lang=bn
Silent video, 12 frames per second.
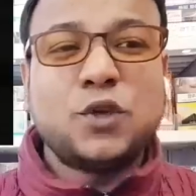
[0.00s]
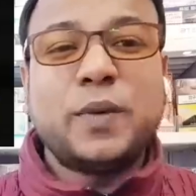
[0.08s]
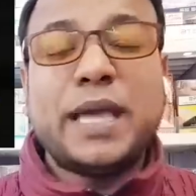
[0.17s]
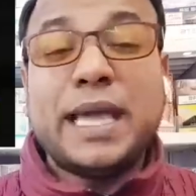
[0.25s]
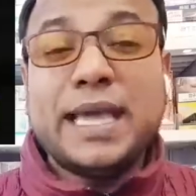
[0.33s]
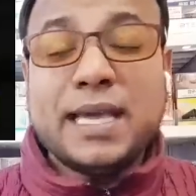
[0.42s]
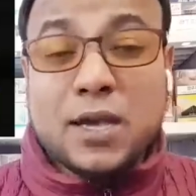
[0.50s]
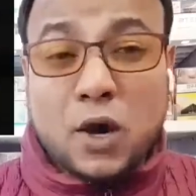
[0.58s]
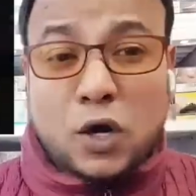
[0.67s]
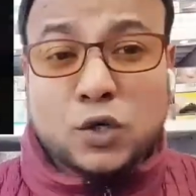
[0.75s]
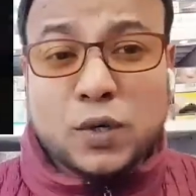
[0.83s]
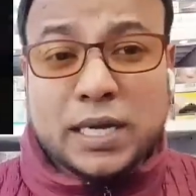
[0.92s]
তবে এই
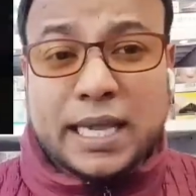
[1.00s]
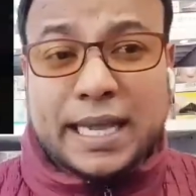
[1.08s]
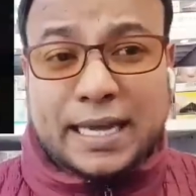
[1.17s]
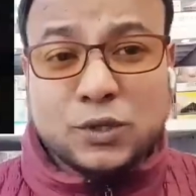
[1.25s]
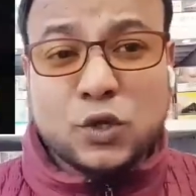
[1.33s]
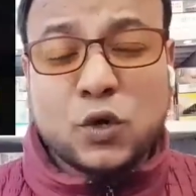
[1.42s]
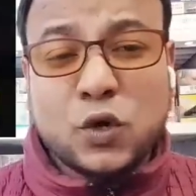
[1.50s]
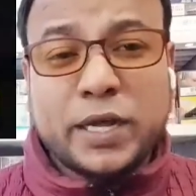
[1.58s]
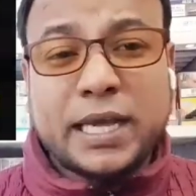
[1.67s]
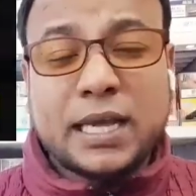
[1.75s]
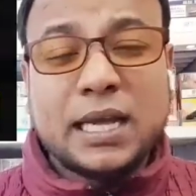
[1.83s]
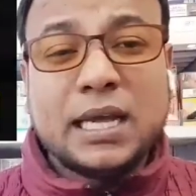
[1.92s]
ঘটনাকে কেন্দ্র
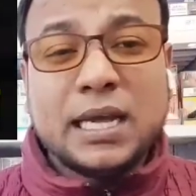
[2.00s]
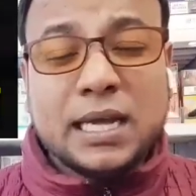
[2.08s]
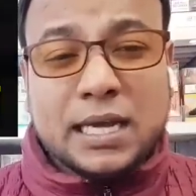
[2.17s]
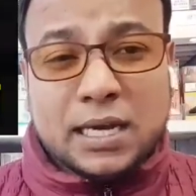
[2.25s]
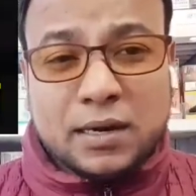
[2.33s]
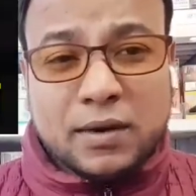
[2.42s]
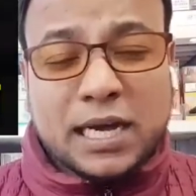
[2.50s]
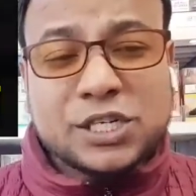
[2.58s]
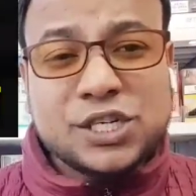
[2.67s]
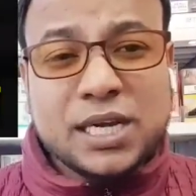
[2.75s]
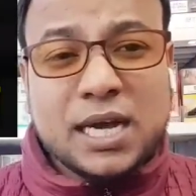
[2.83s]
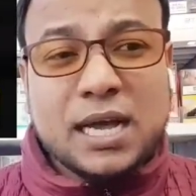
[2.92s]
করে
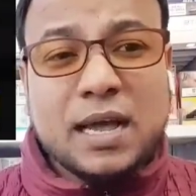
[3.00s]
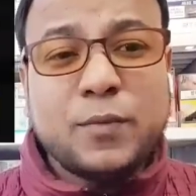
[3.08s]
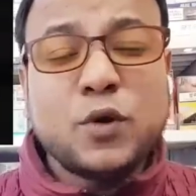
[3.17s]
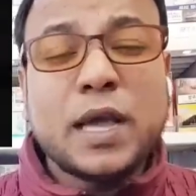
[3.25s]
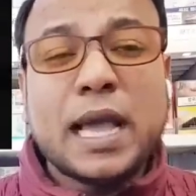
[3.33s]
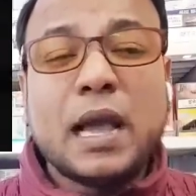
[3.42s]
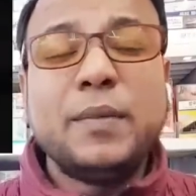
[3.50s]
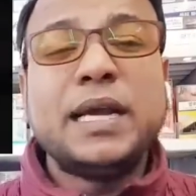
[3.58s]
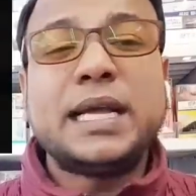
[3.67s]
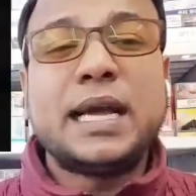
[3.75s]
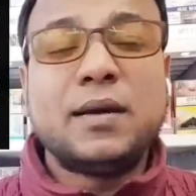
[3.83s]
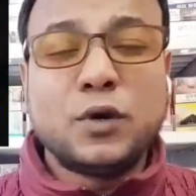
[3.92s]
রাশিয়া এবং
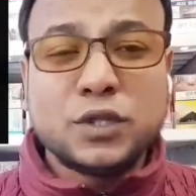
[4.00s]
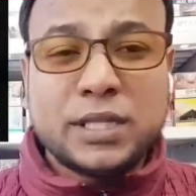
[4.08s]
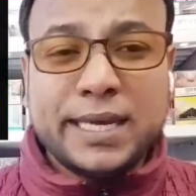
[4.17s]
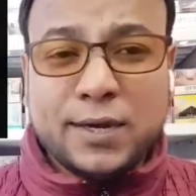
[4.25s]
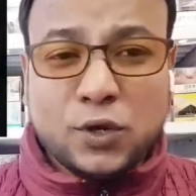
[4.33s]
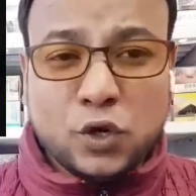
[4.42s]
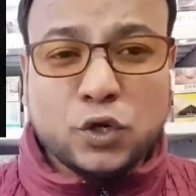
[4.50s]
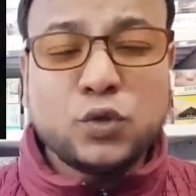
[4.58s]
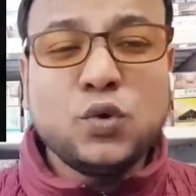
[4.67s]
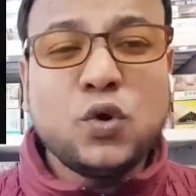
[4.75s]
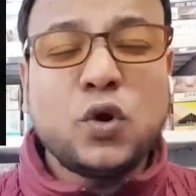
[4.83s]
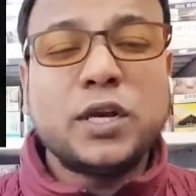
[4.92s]
আমেরিকার মধ্যে
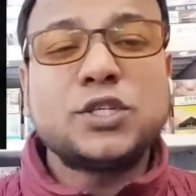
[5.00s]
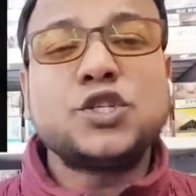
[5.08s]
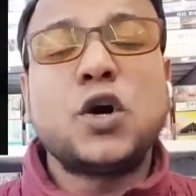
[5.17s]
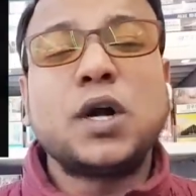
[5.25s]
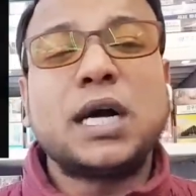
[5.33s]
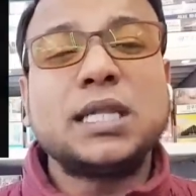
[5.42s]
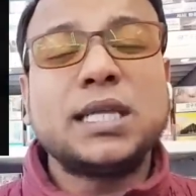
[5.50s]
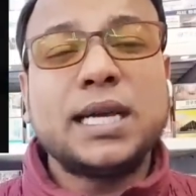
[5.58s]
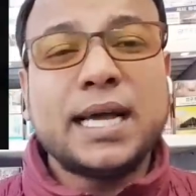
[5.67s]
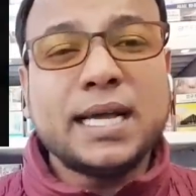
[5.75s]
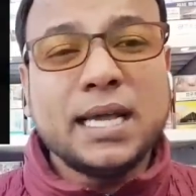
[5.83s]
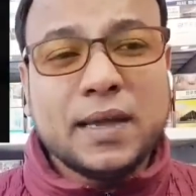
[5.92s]
নতুন করে সংঘাতের এক